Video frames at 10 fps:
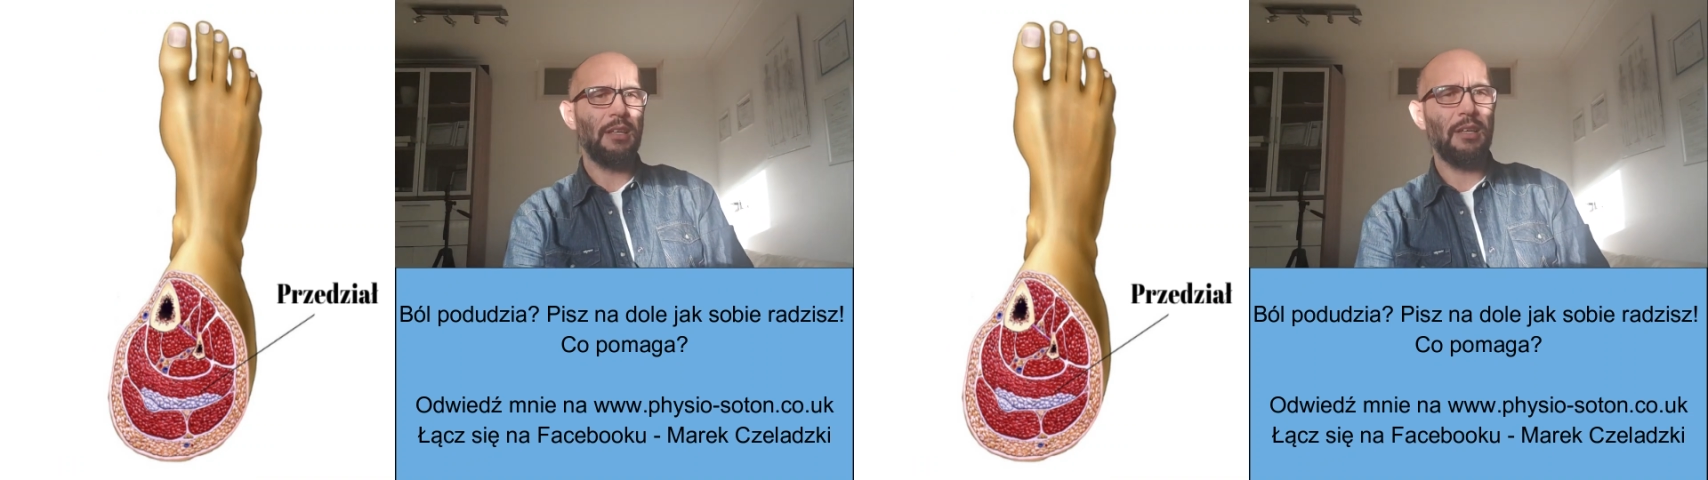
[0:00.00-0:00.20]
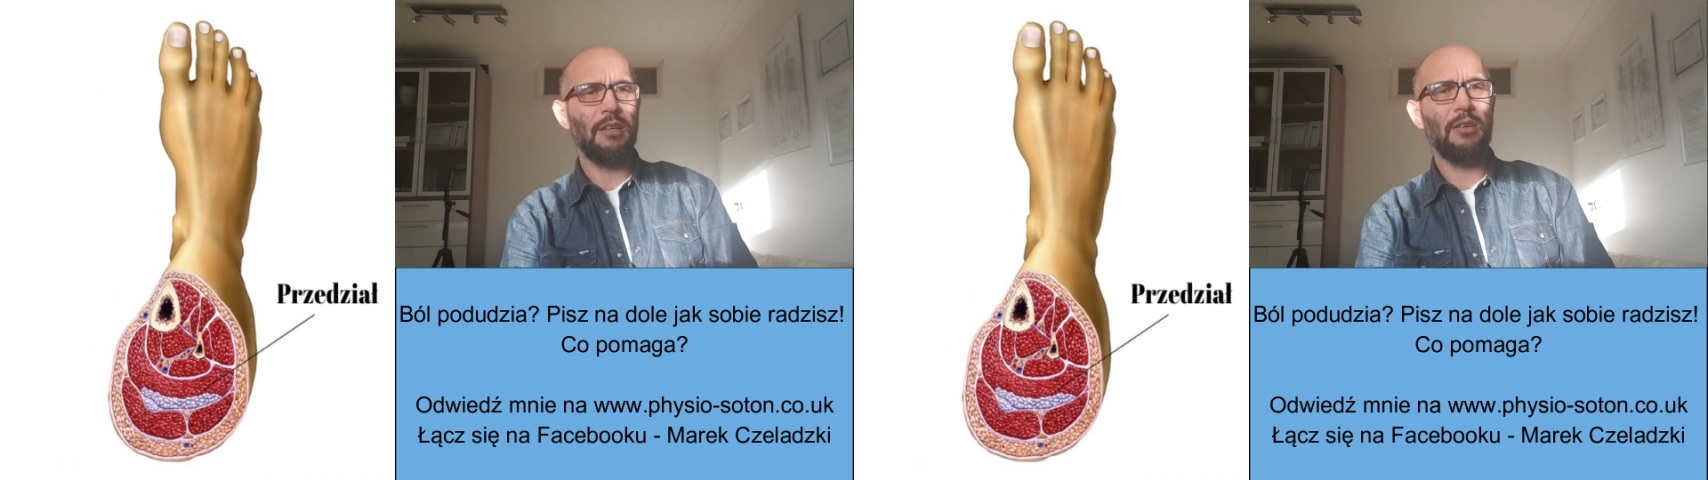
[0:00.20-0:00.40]

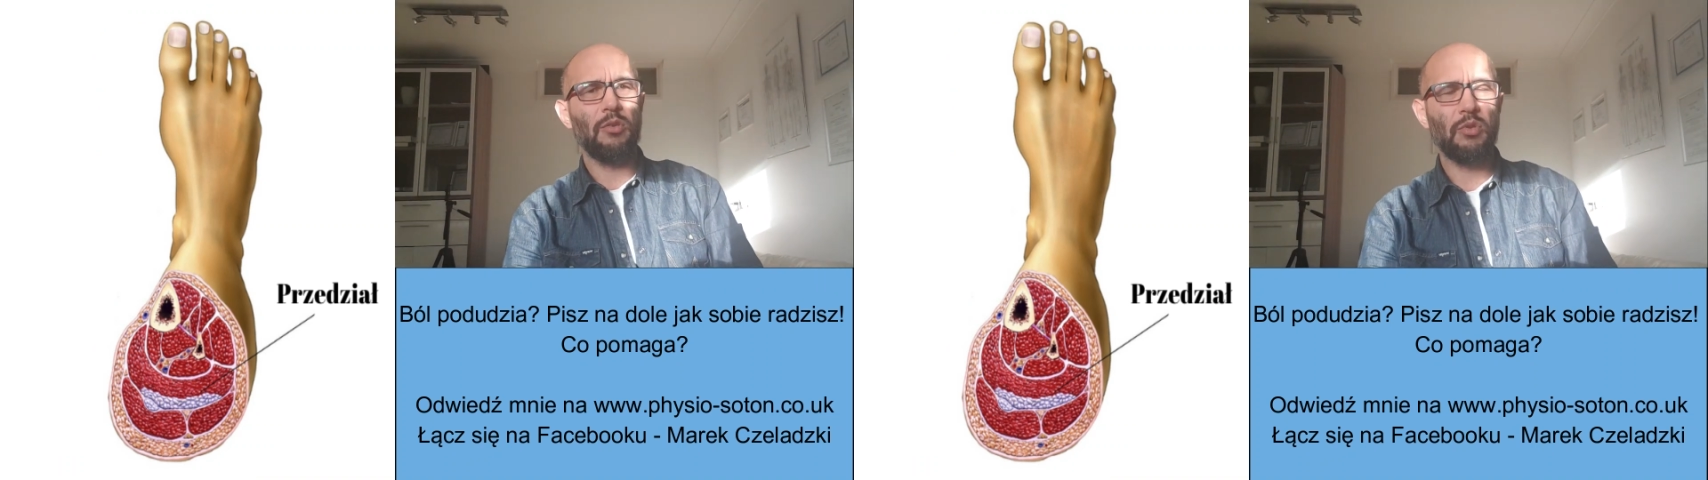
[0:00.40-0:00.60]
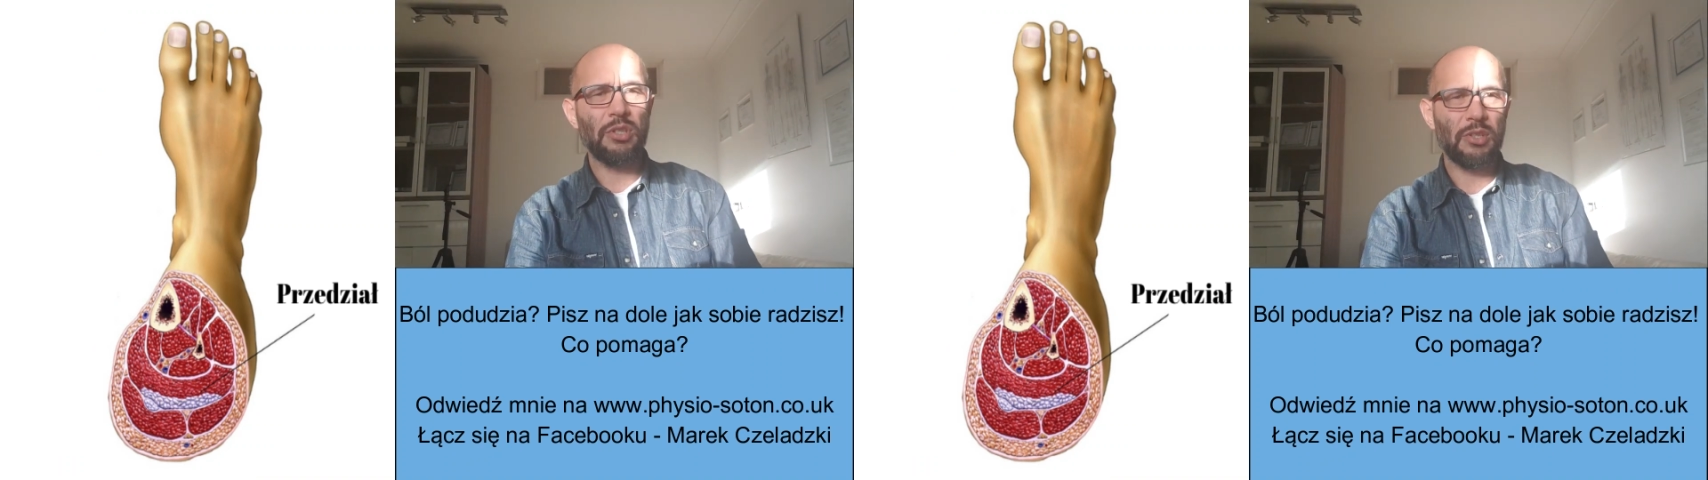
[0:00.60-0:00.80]
i
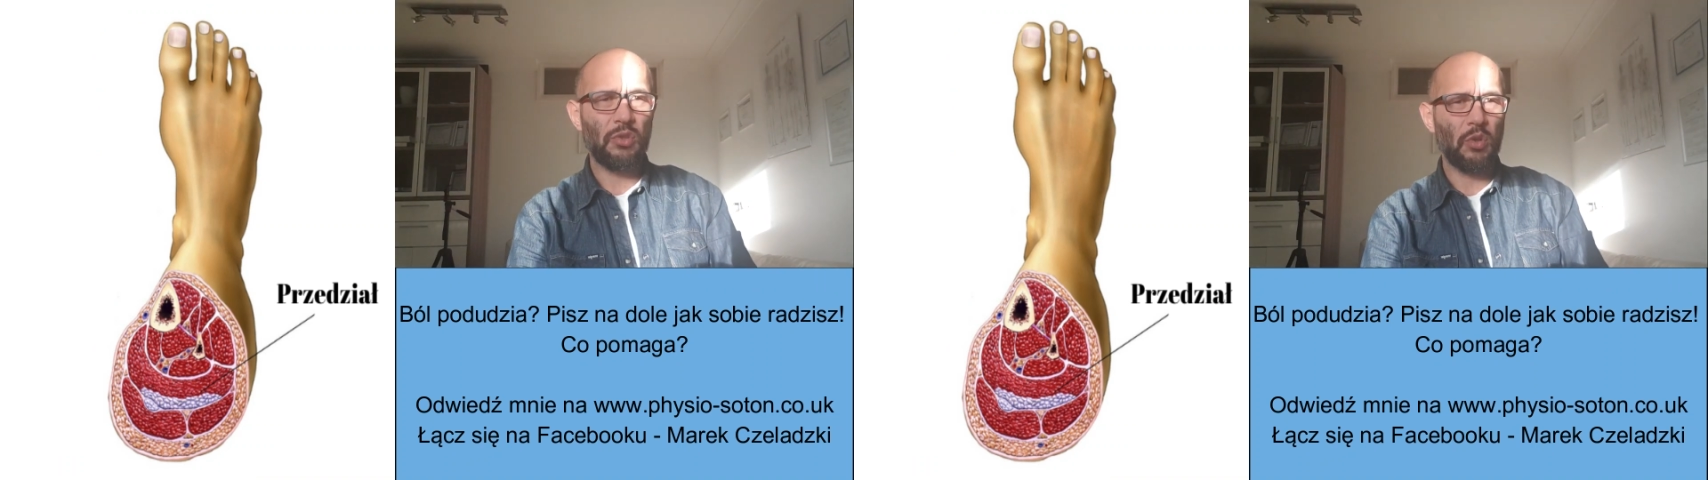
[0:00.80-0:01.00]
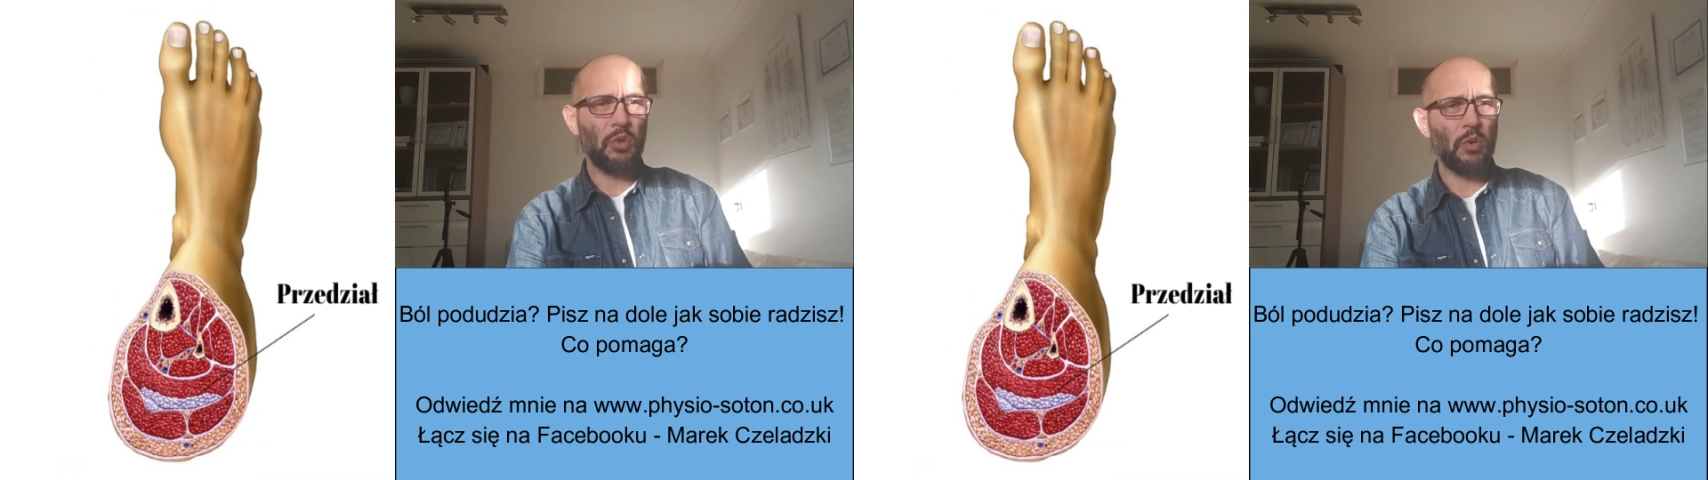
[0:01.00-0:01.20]
różne
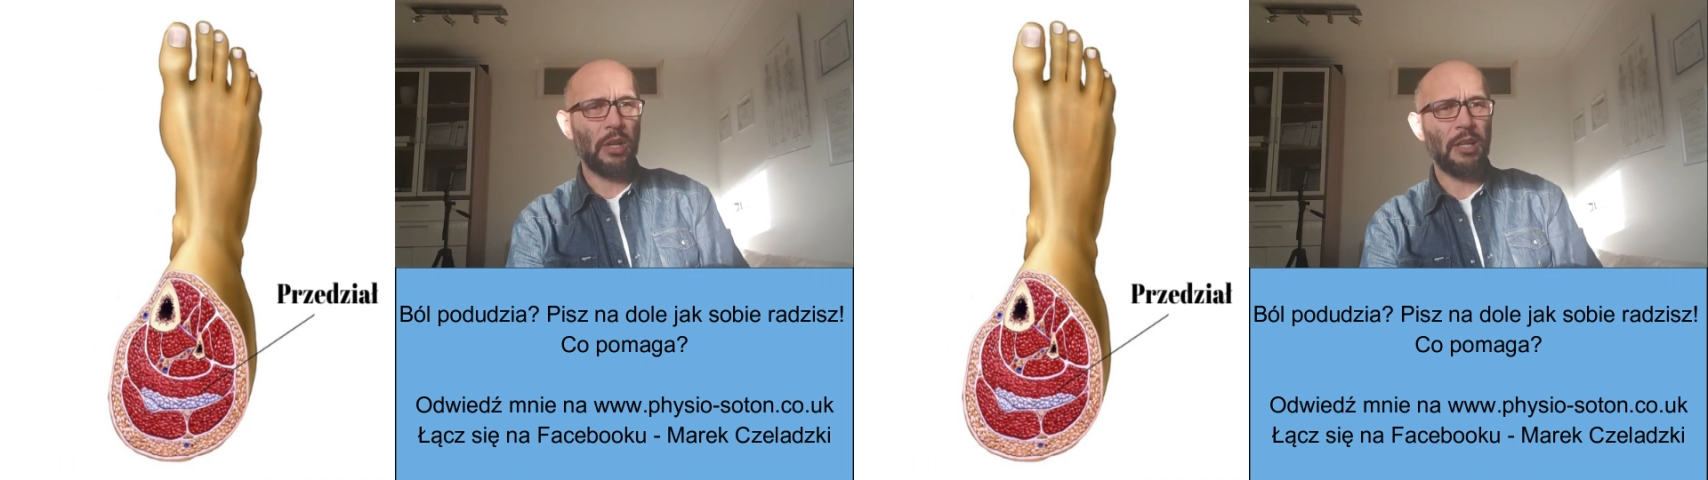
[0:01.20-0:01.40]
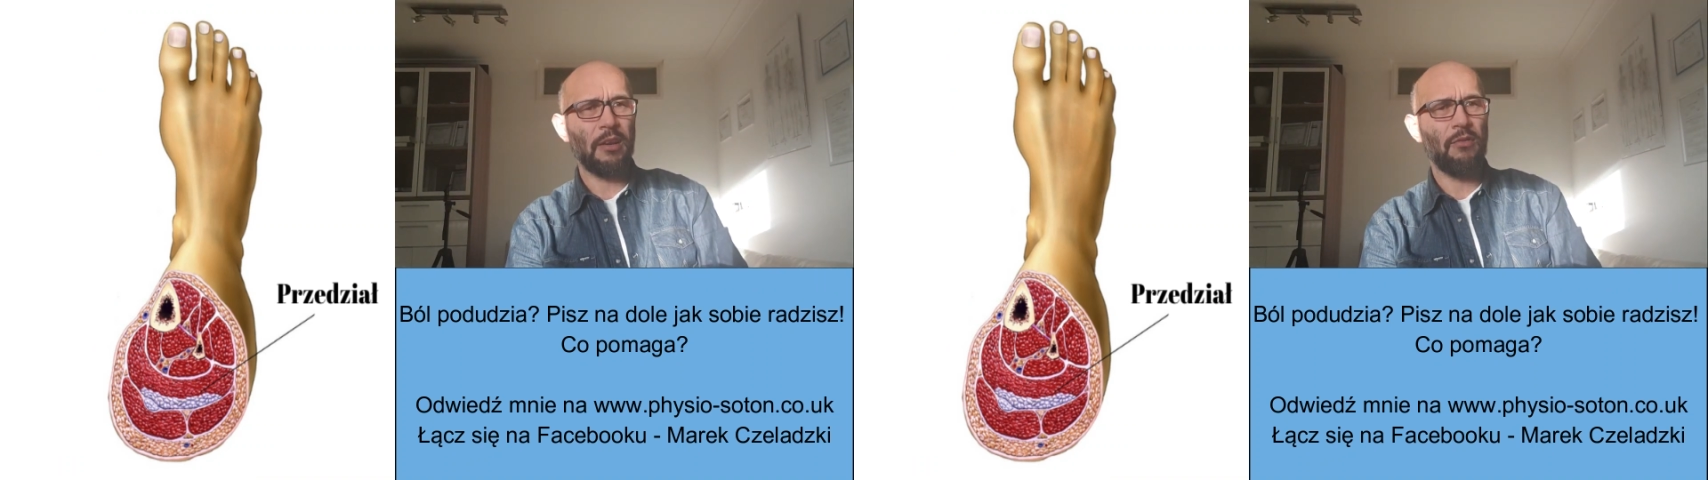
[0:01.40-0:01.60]

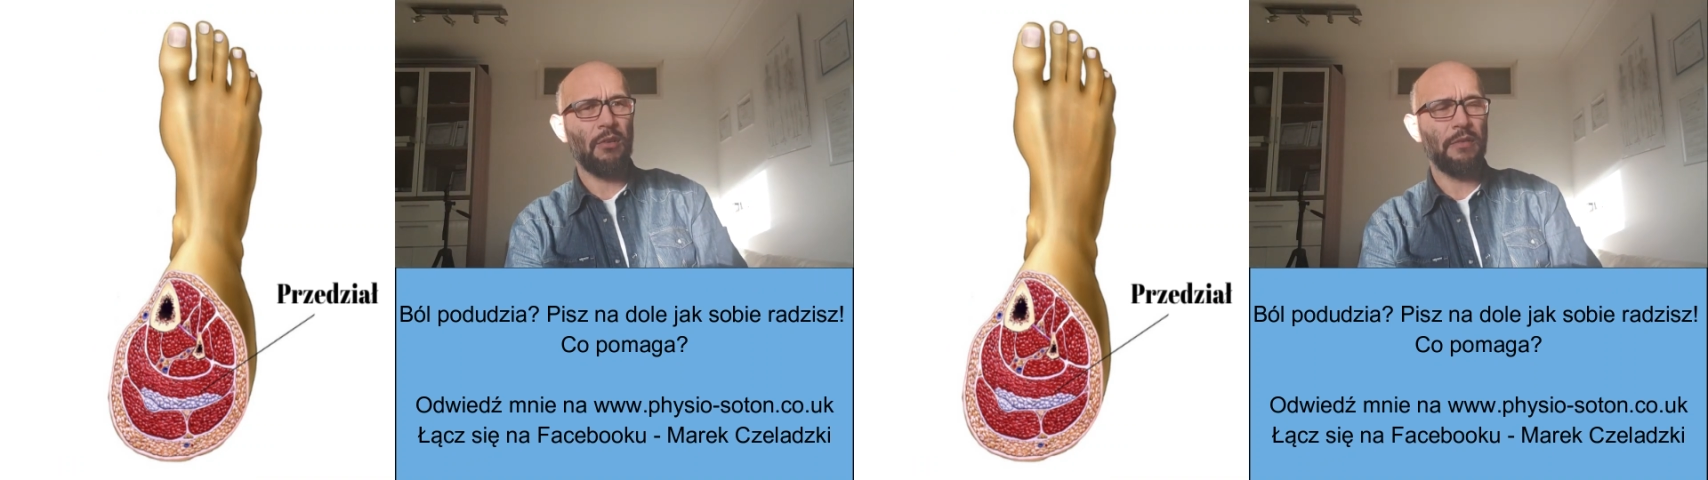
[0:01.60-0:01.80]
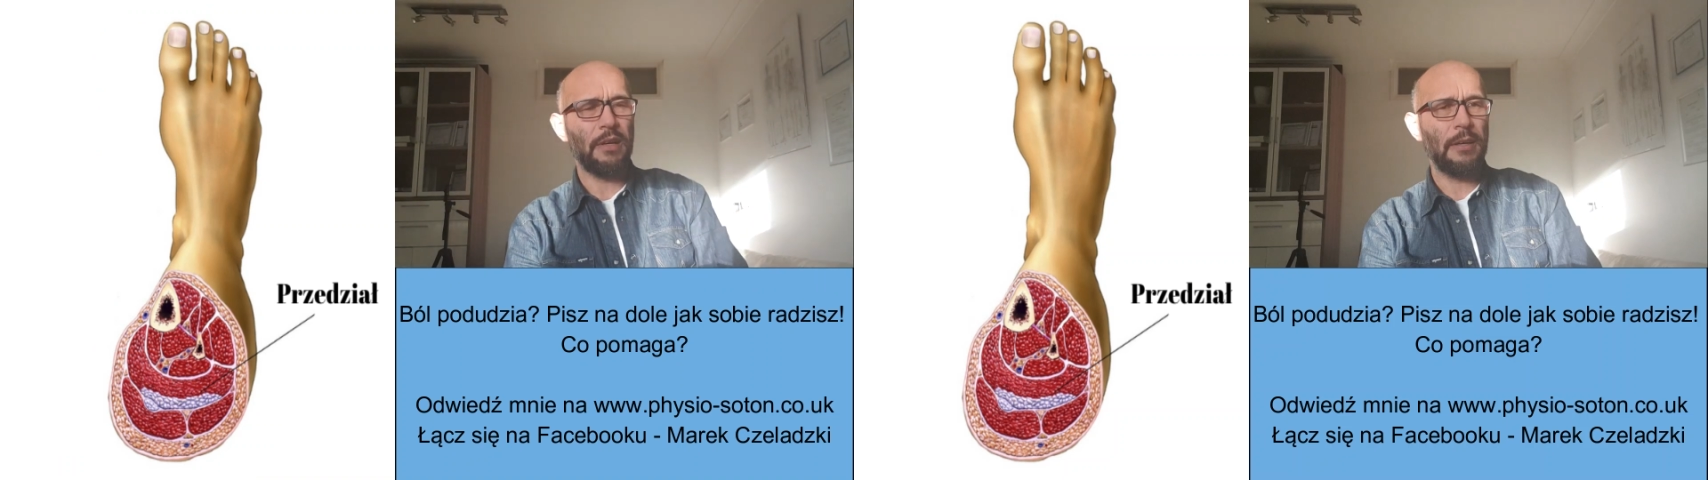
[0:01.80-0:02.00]
struktury
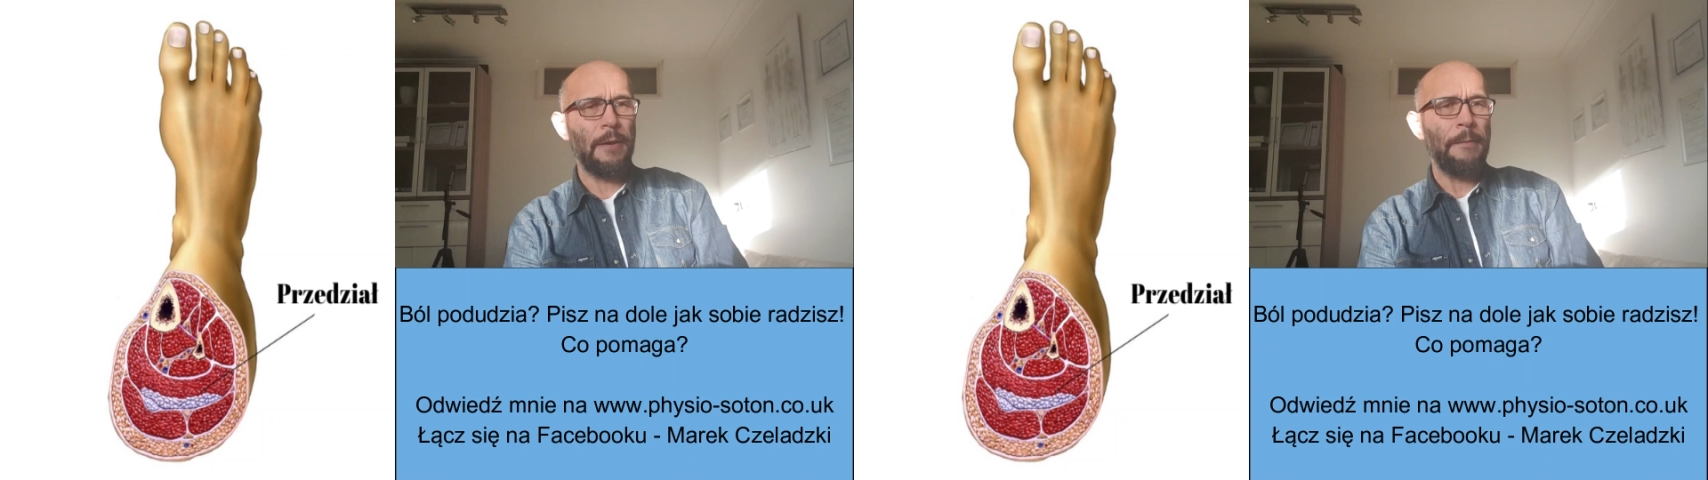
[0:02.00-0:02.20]
nerwowe.